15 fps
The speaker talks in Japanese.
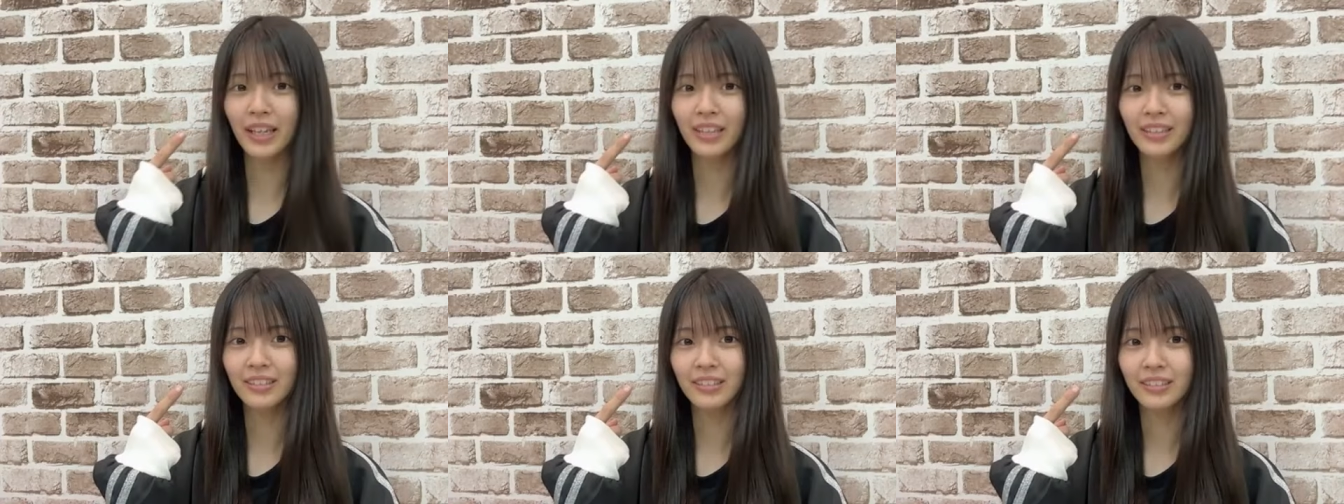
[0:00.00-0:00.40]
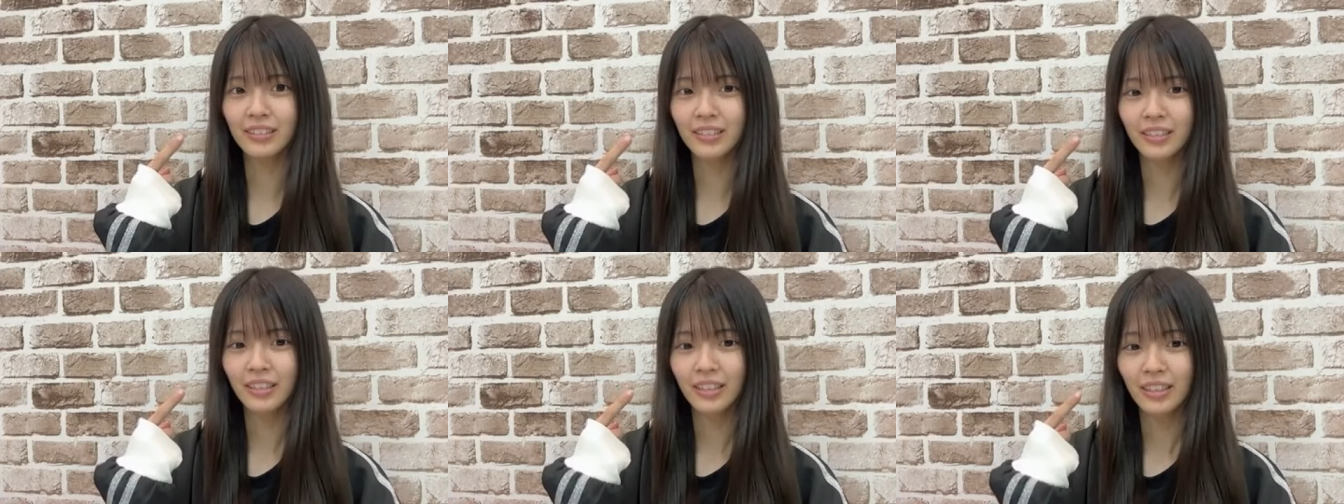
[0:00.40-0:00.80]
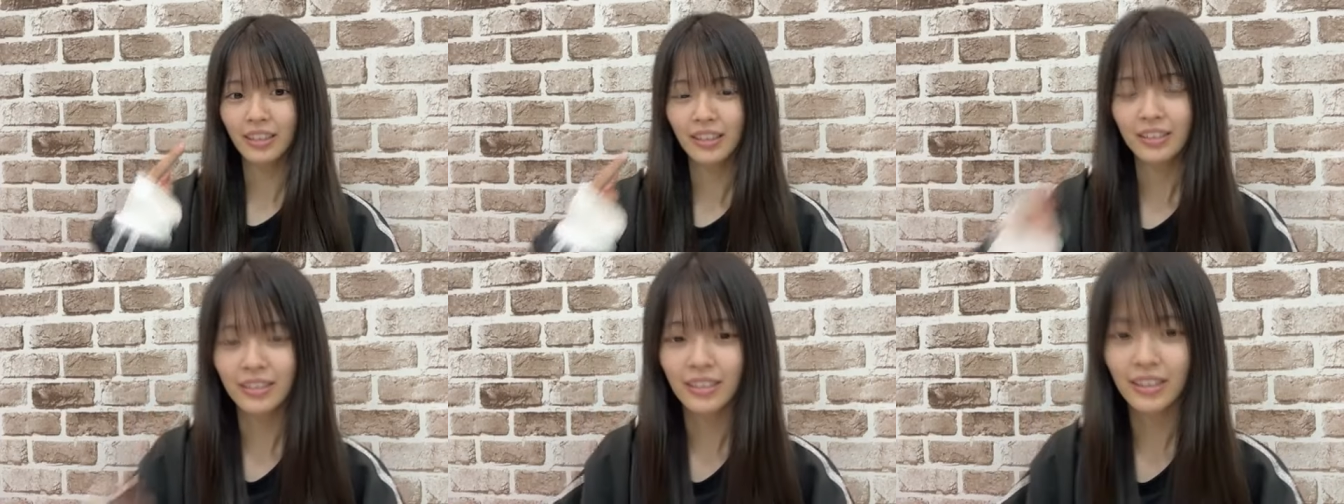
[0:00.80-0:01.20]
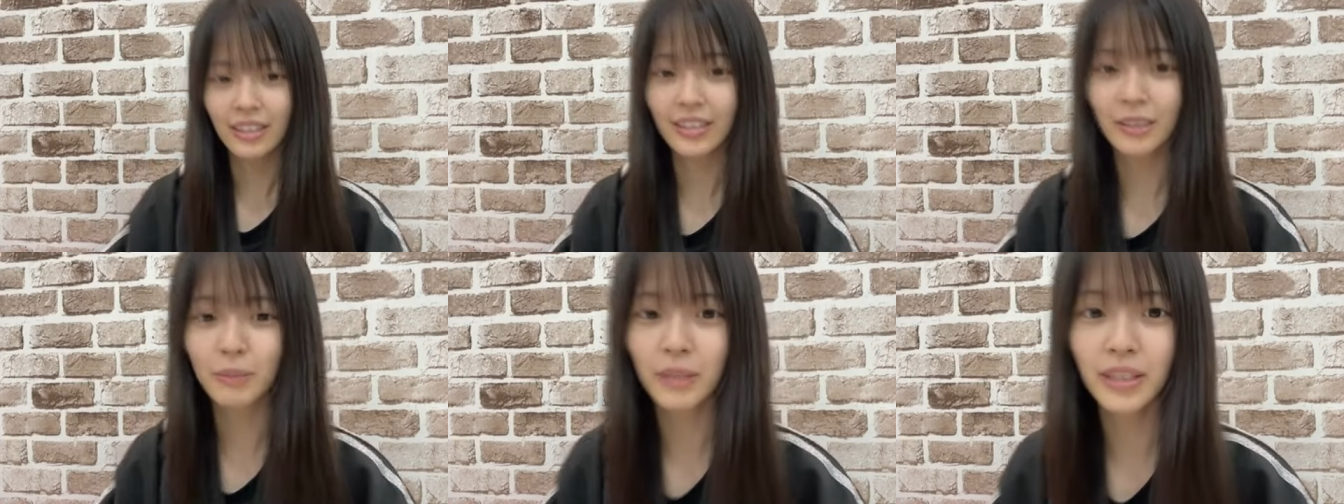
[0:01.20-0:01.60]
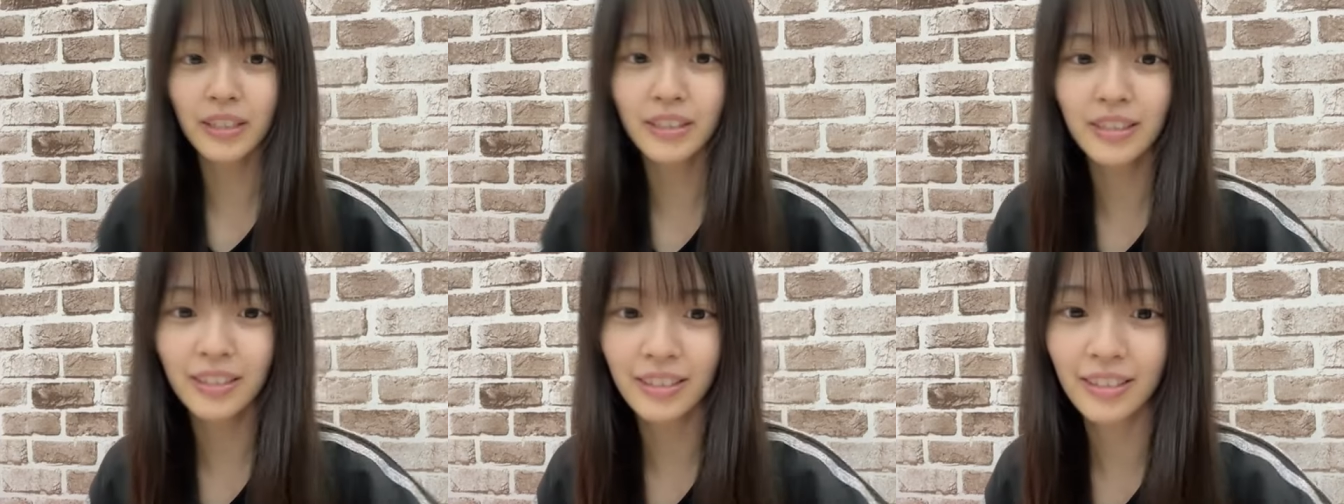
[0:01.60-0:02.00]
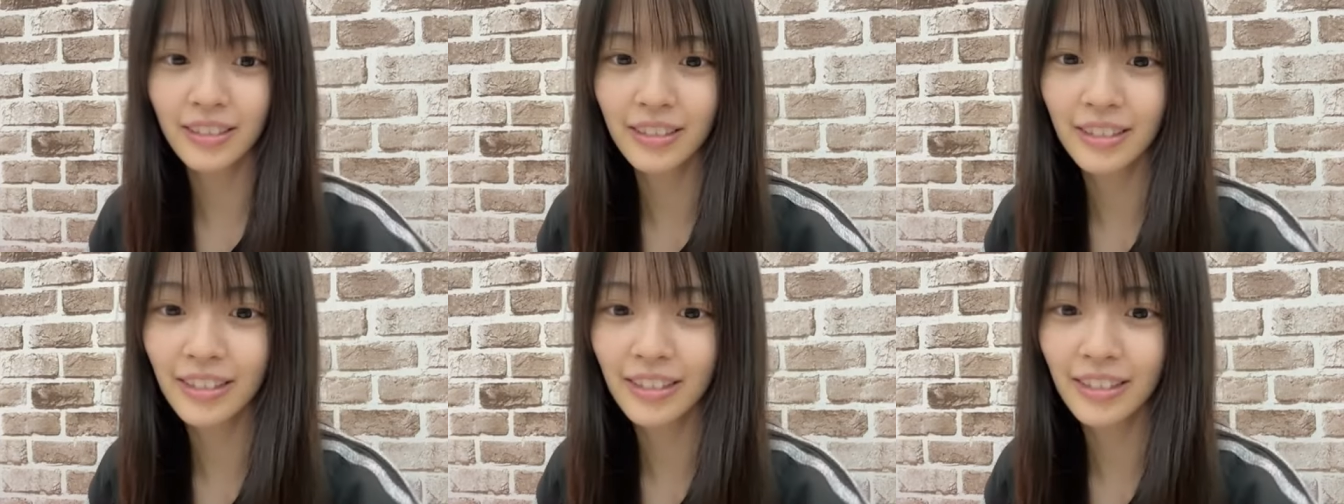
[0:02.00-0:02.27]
い行きます